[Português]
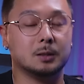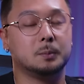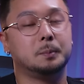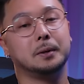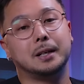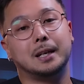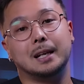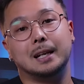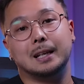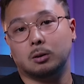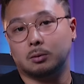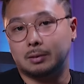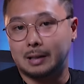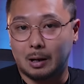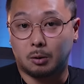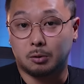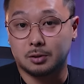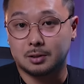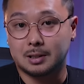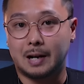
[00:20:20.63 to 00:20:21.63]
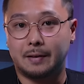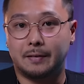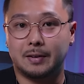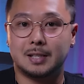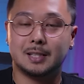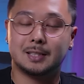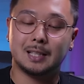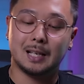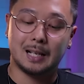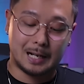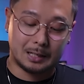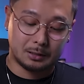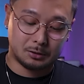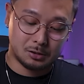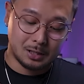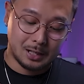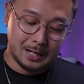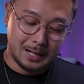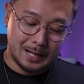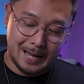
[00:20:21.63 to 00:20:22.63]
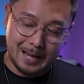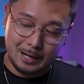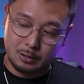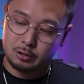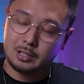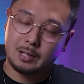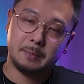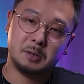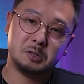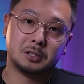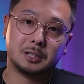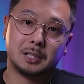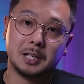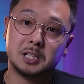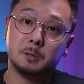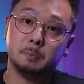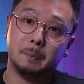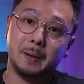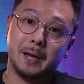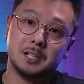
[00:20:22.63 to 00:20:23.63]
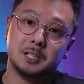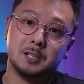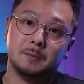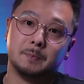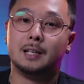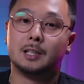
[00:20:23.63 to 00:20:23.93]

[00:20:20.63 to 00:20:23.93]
porque ele não está com os drivers instalados, é justamente o touchpad.